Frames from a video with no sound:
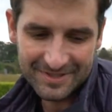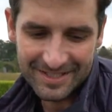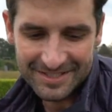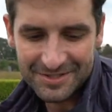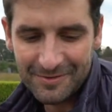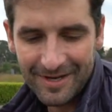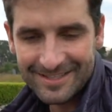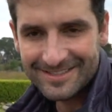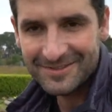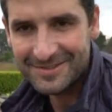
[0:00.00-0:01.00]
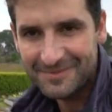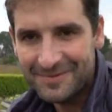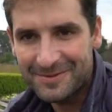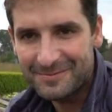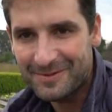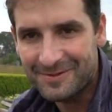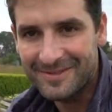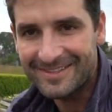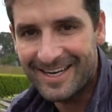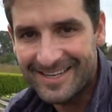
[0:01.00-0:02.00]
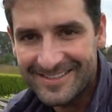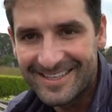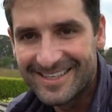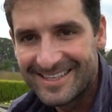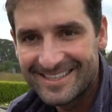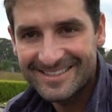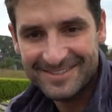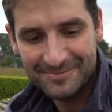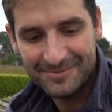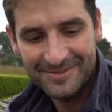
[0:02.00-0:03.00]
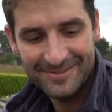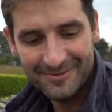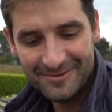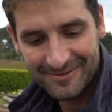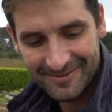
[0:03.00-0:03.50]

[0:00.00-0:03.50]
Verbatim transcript: os que a gente conhece não são frios. Pelo contrário, são, são muito...